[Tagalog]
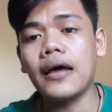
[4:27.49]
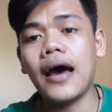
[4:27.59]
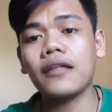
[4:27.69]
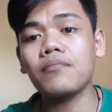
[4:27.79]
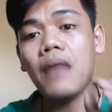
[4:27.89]

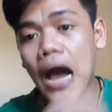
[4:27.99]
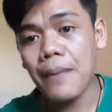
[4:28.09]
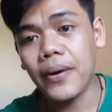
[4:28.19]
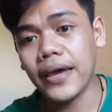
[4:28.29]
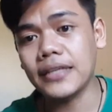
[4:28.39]
at
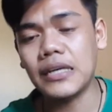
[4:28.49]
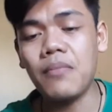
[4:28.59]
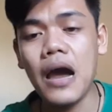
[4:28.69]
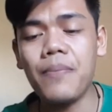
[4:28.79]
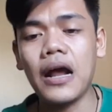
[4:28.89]
makakapag-exam,
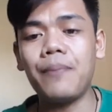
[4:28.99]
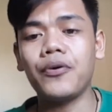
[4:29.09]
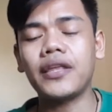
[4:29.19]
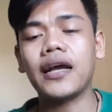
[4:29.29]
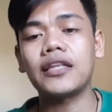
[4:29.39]

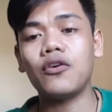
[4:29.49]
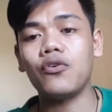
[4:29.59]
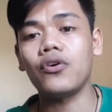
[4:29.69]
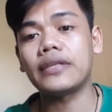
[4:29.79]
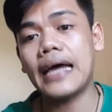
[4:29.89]
makakapag-appoint agad
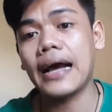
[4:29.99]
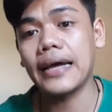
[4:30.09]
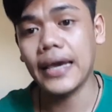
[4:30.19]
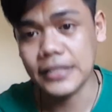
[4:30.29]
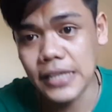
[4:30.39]
ako ng
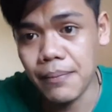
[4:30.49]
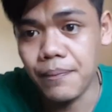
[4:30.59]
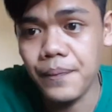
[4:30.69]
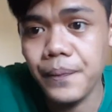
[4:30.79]
exam.